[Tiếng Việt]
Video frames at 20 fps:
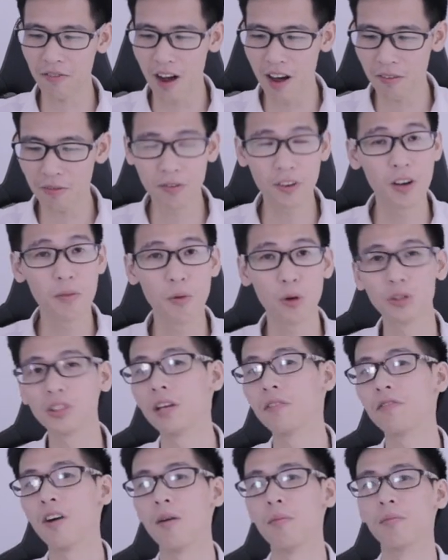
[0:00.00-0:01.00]
Phát với một
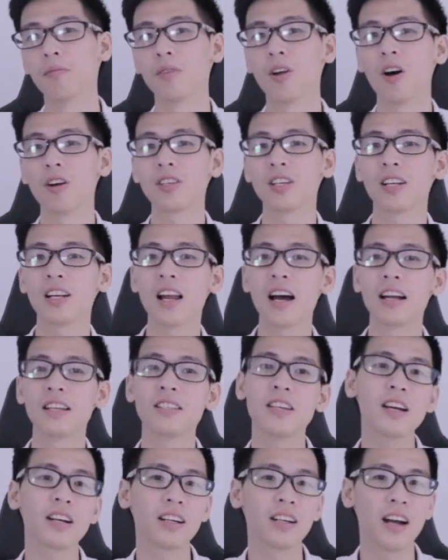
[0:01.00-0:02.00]
sản phẩm đó chính là
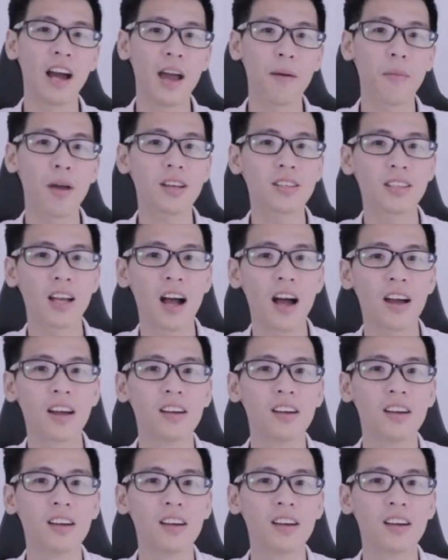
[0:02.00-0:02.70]
chiếc MSI